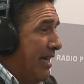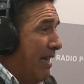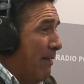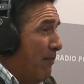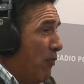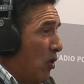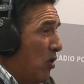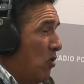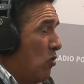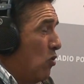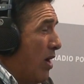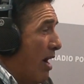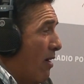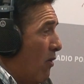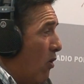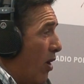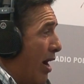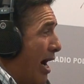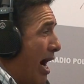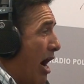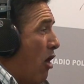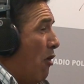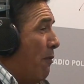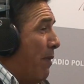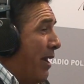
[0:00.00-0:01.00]
un abogado
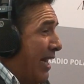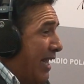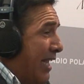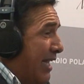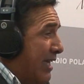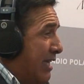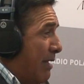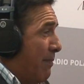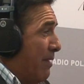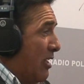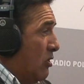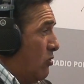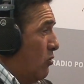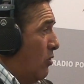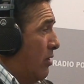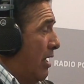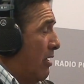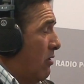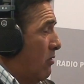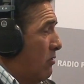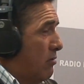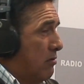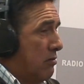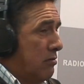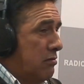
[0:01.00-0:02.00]
para que esta persona no,
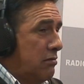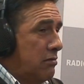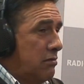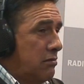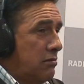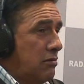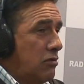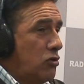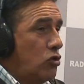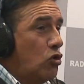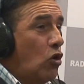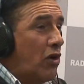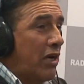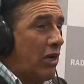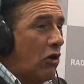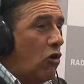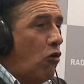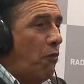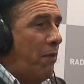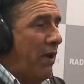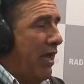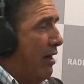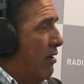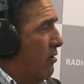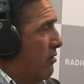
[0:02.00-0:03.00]
no recupere
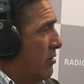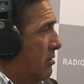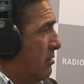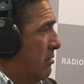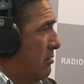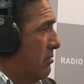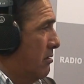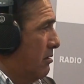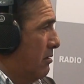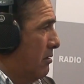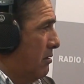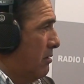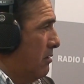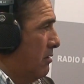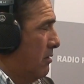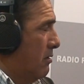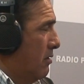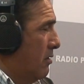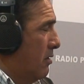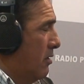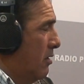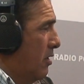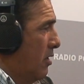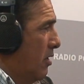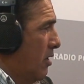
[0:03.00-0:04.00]

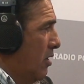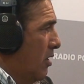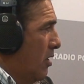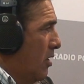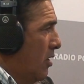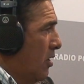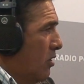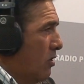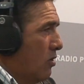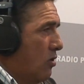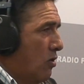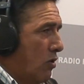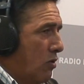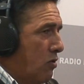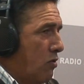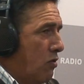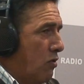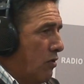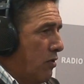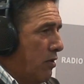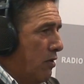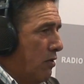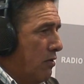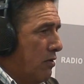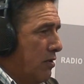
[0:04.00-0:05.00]
los, códigos.
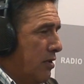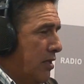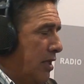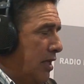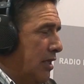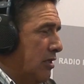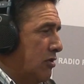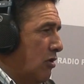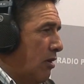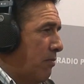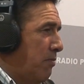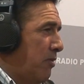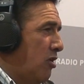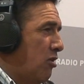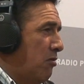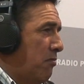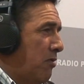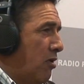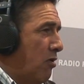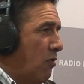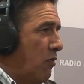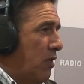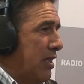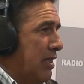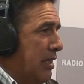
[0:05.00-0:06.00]
Y eso a mí no me lo cuenta
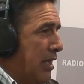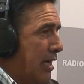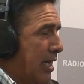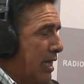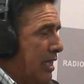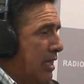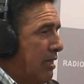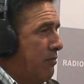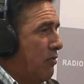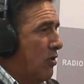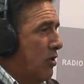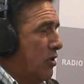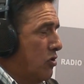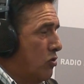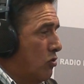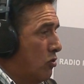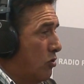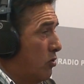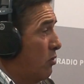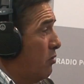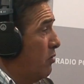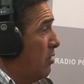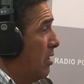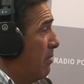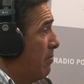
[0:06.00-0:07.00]
nadie porque yo tuve una
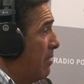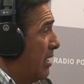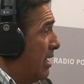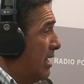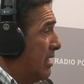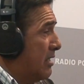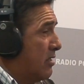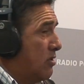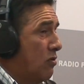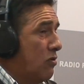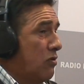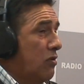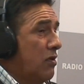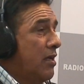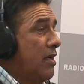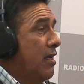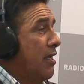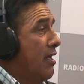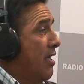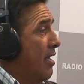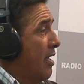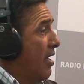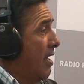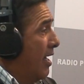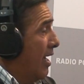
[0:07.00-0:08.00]
aplicación
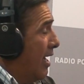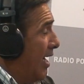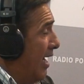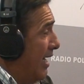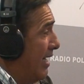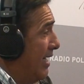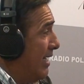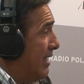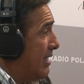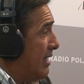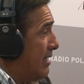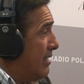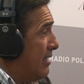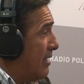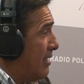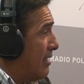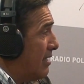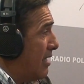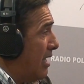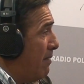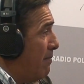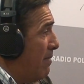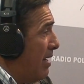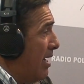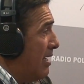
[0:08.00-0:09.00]
en ese sistema
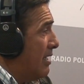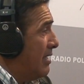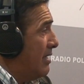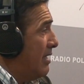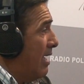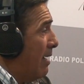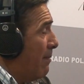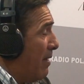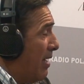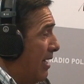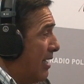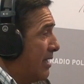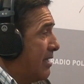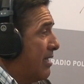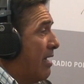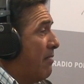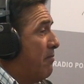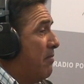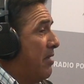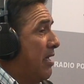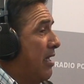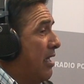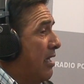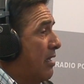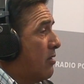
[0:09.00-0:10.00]
y apelé hasta al
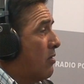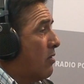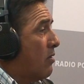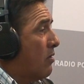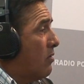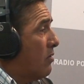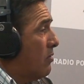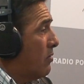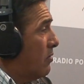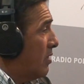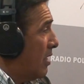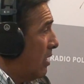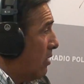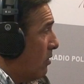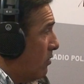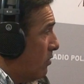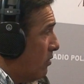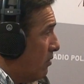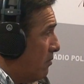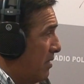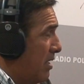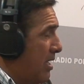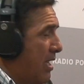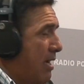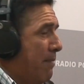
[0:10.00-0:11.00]
ministro de Economía
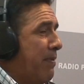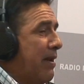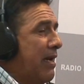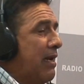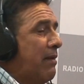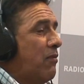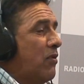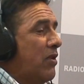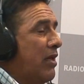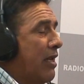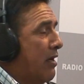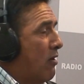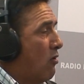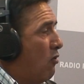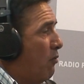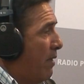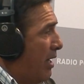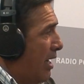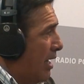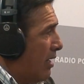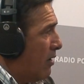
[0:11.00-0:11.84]
para poder recuperarlo